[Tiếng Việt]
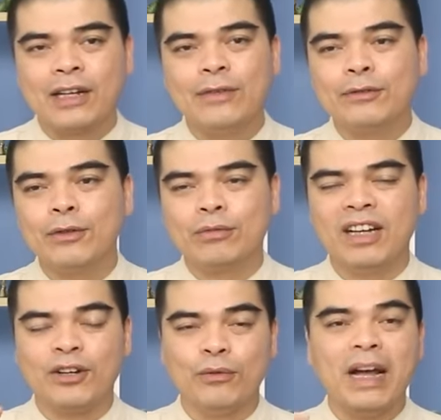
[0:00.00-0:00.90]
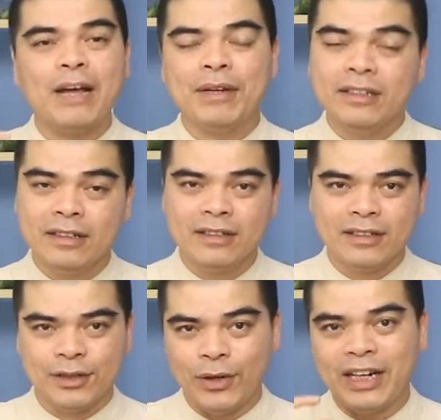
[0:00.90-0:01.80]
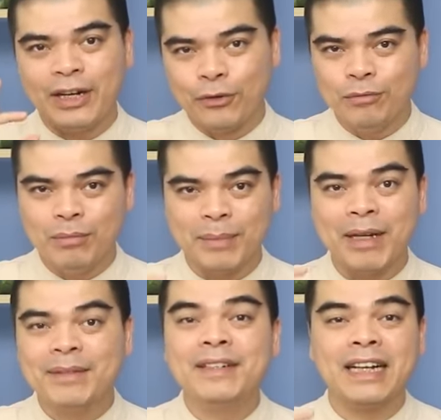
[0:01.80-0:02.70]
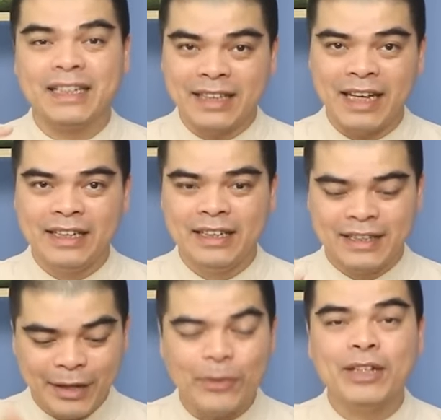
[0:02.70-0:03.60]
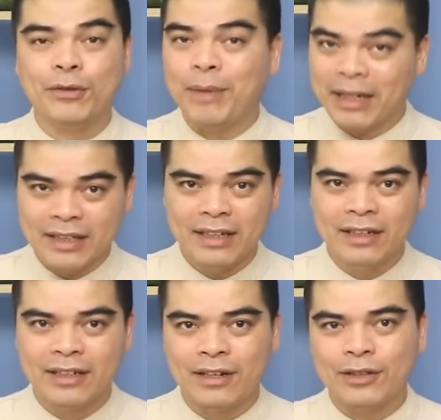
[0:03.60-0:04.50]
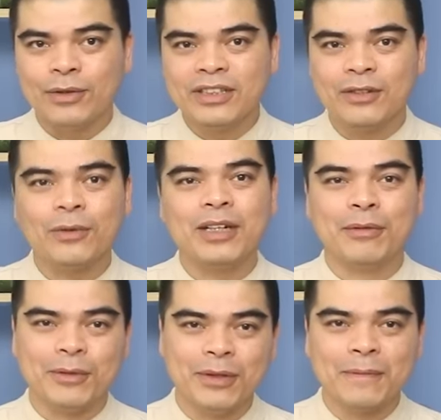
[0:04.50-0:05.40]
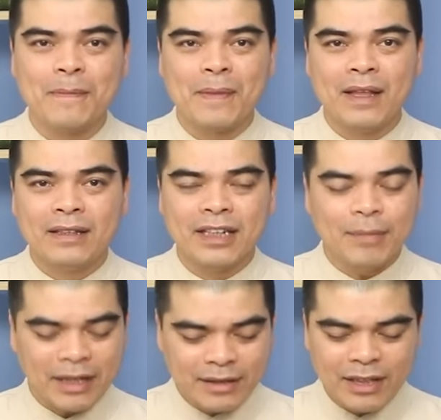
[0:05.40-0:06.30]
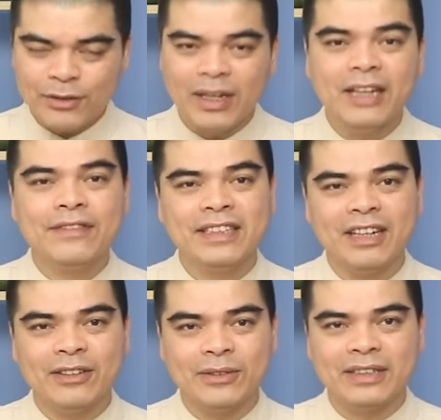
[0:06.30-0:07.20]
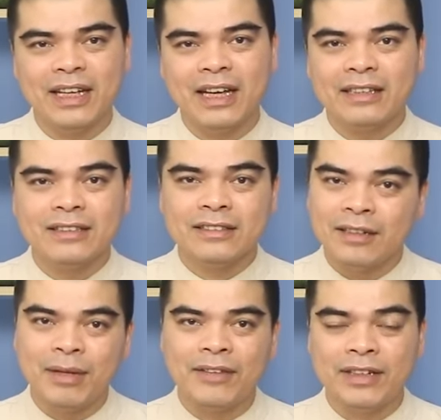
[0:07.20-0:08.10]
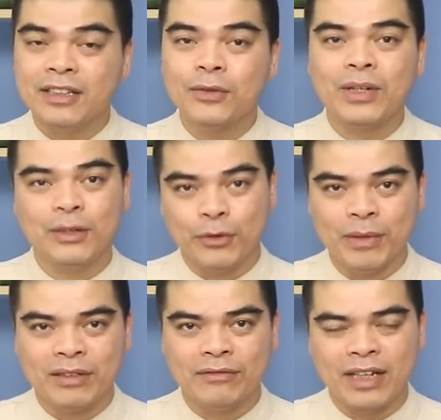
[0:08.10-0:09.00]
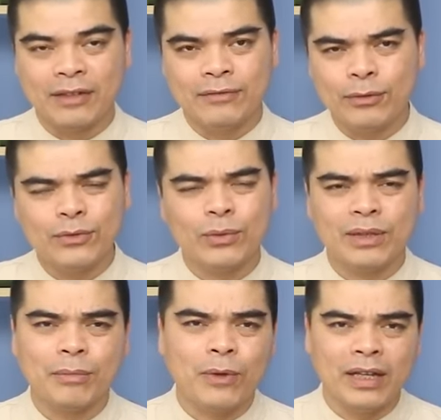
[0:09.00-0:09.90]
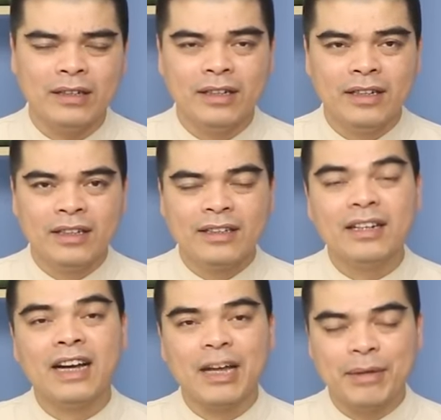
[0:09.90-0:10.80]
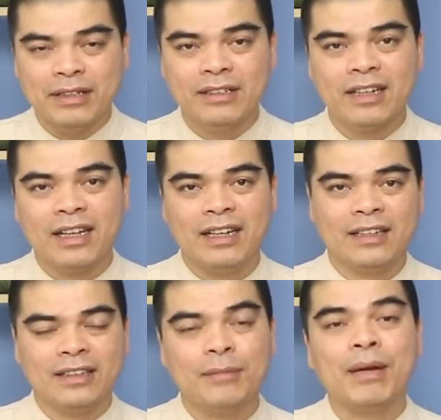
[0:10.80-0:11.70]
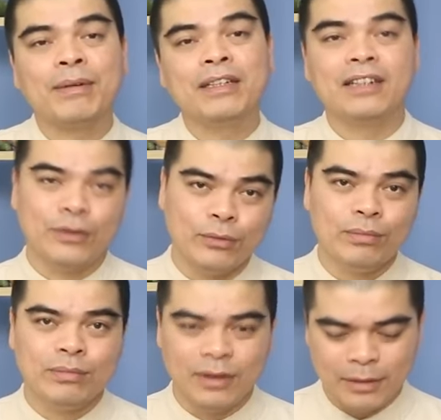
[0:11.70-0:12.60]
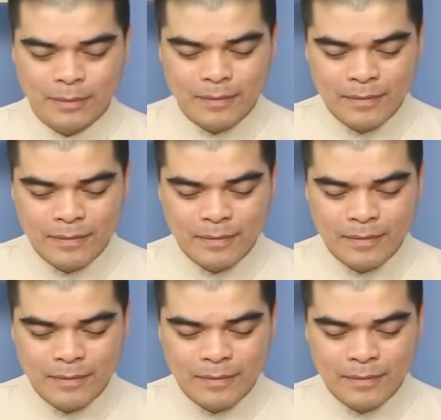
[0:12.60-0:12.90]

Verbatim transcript: cái phong tục thờ cúng hai bát hương nó lại là đúng mà ba bát hương lại là sai. theo quan điểm của bác đấy nhé. À, tôi chưa nói quan điểm của tôi. Thì các bạn cứ theo dõi hết video, tôi sẽ trình bày và đưa ra quan điểm của mình về cái phong tục tập quán thờ hai bát hương hay là thờ ba bát hương là đúng. Đó.